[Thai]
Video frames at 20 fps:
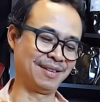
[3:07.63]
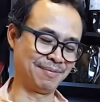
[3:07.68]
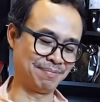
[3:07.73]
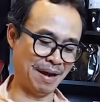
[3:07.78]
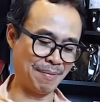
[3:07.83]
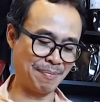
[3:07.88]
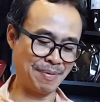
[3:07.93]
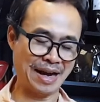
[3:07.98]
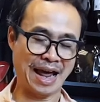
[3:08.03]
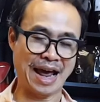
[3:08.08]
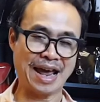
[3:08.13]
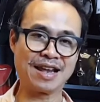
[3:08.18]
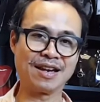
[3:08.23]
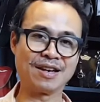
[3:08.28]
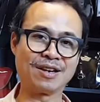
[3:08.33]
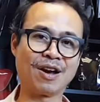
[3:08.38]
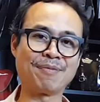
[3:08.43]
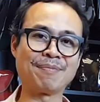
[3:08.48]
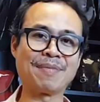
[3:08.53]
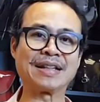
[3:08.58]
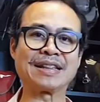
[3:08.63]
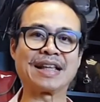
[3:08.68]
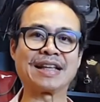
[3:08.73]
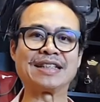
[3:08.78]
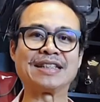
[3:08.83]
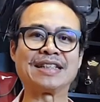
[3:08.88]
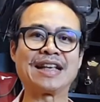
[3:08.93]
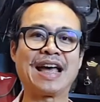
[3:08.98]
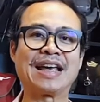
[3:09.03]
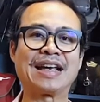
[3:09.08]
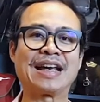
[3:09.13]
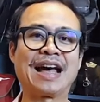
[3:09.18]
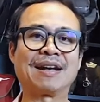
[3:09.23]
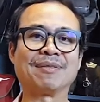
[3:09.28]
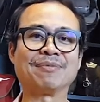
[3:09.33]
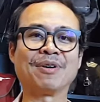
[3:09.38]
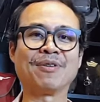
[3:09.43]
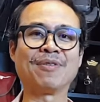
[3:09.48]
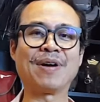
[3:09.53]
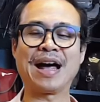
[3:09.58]
ไม่เป็นไร ลองมาตัดสินใจกัน
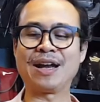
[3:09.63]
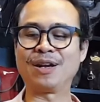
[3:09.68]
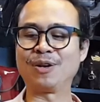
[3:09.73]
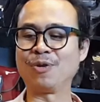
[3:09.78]
เพราะว่า